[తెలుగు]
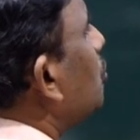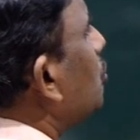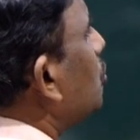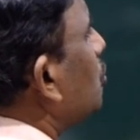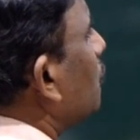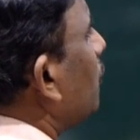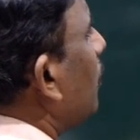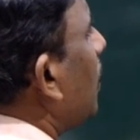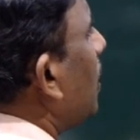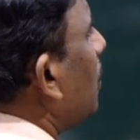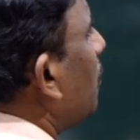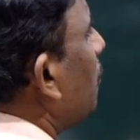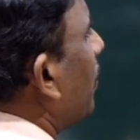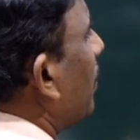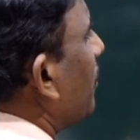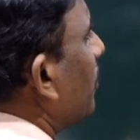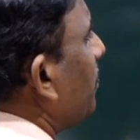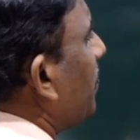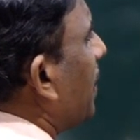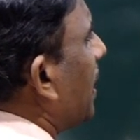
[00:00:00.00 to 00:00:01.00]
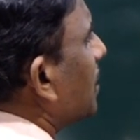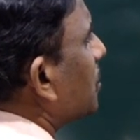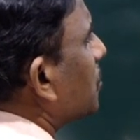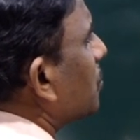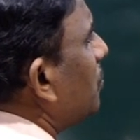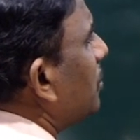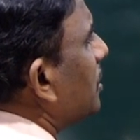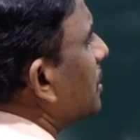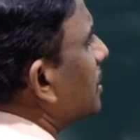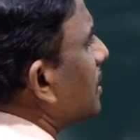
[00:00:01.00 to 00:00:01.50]
టు ట్వెల్వ్ ఫైవ్
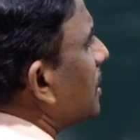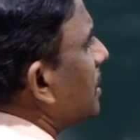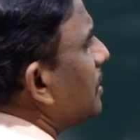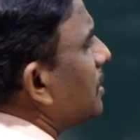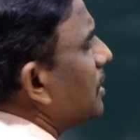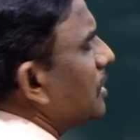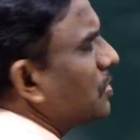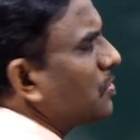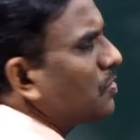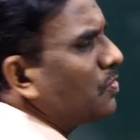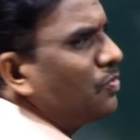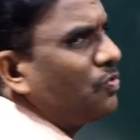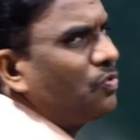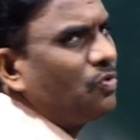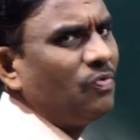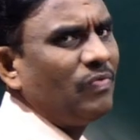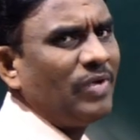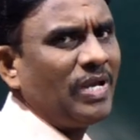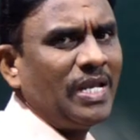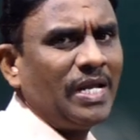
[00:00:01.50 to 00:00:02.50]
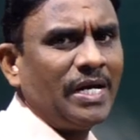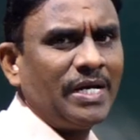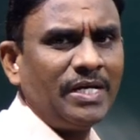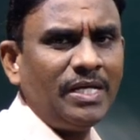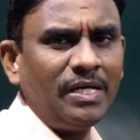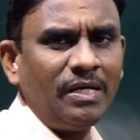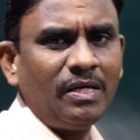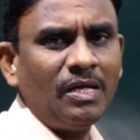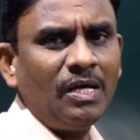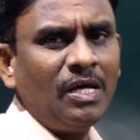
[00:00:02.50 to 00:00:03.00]
ప్లాన్స్ను డిస్కస్ చేసుకుంటూ
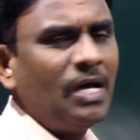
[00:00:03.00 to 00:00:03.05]
వెళ్ళండి